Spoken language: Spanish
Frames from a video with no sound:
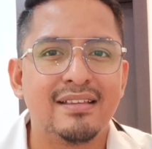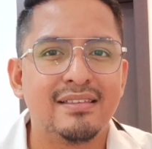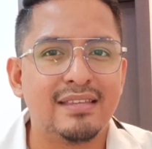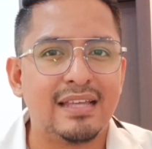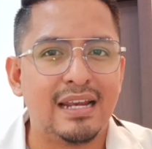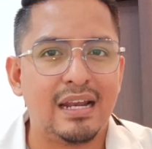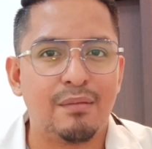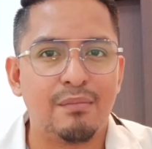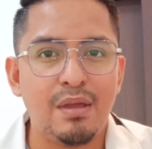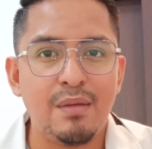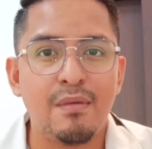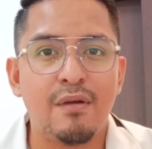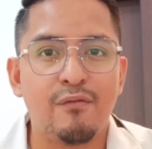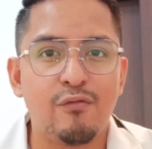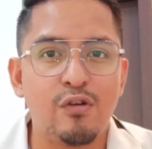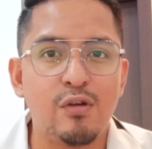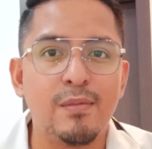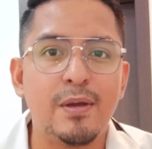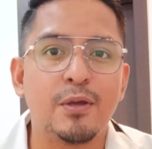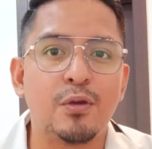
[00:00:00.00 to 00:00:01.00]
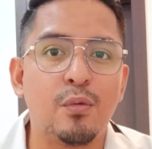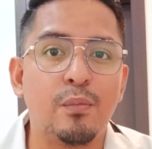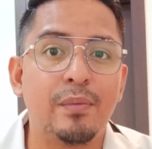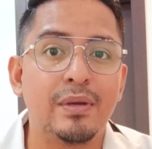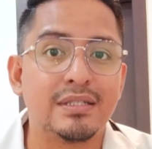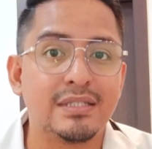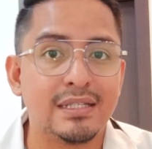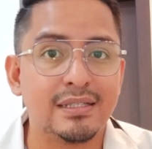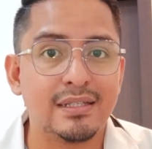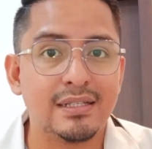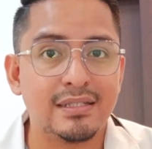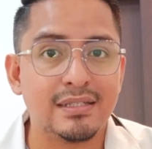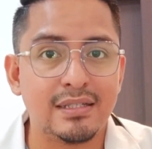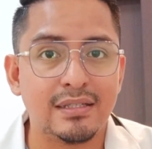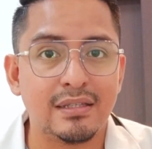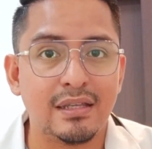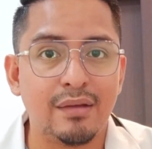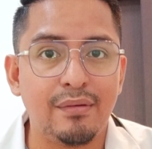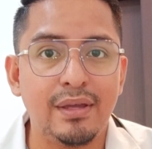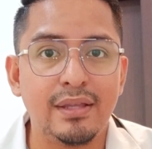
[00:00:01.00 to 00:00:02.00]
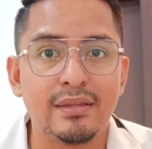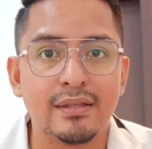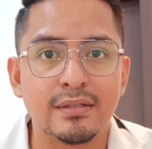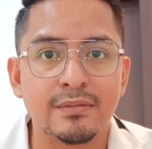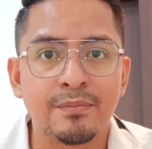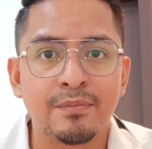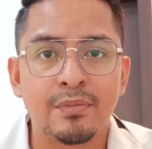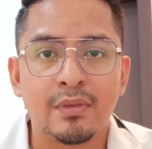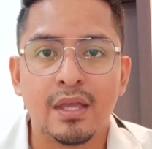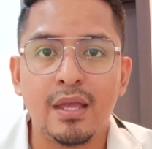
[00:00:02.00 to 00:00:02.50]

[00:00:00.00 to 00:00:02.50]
de la misma forma que un paciente sin diabetes.